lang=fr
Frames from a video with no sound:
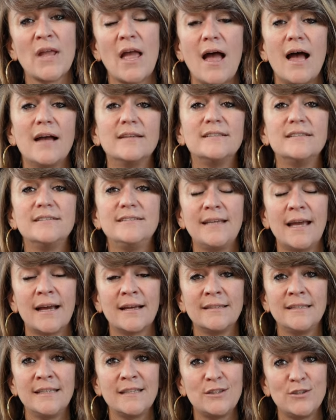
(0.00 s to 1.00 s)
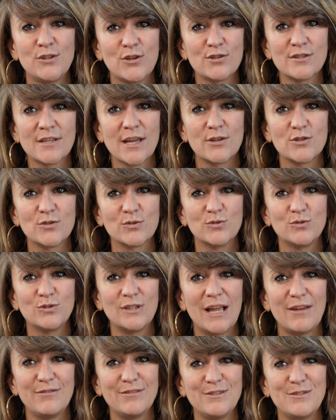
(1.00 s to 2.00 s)
un des derniers kiosques à journaux
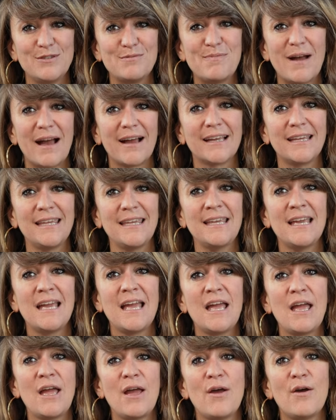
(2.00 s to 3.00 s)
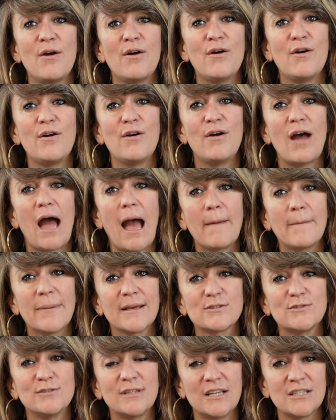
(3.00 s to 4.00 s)
de la ville de Paris. Euh, un
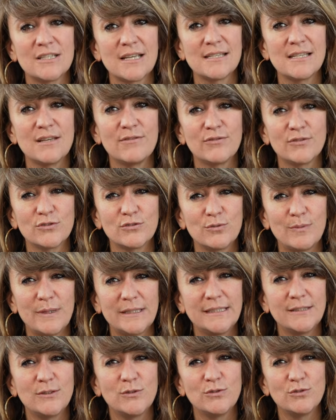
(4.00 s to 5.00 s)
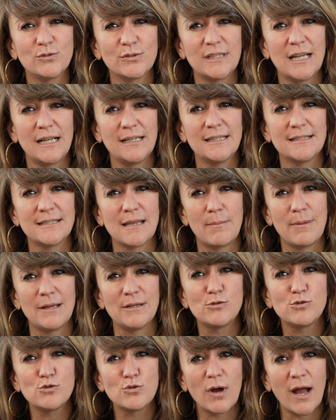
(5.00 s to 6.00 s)
personnage assez fantomatique autour d'elle qui
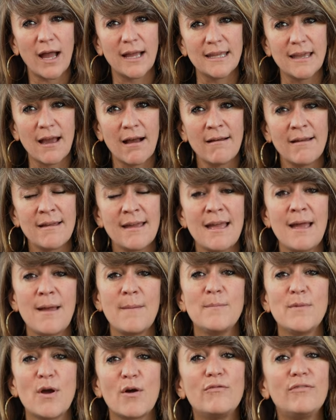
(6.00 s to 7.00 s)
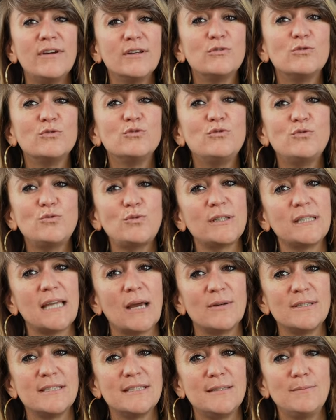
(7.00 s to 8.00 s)
s'appelle Soraya. Mais en fait, autour, il
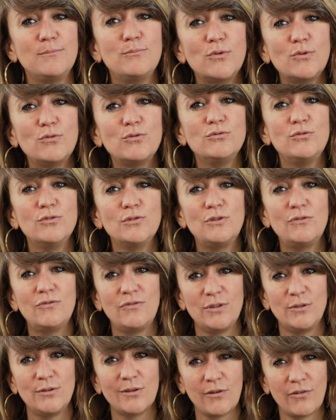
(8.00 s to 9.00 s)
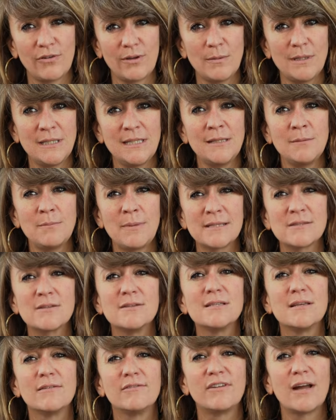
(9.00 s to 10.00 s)
y a aussi beaucoup d'autres figures féminines parce
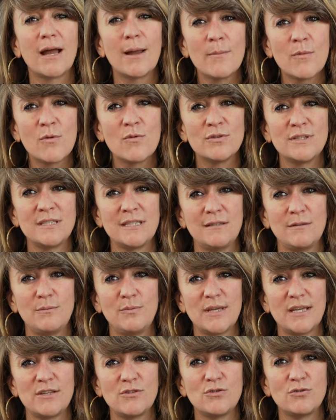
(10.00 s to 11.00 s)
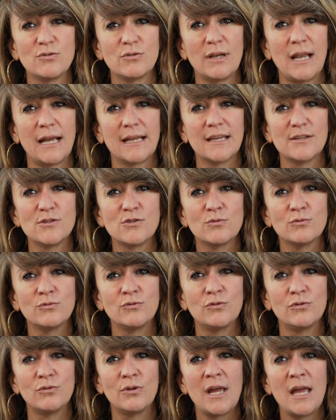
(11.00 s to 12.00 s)
que c'est vraiment aussi une pièce sur la
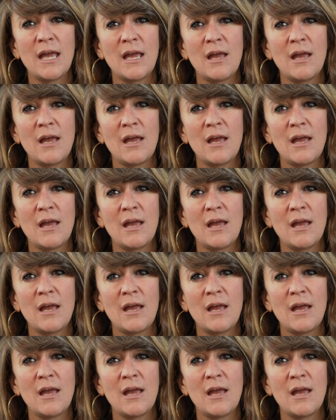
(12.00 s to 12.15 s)
question de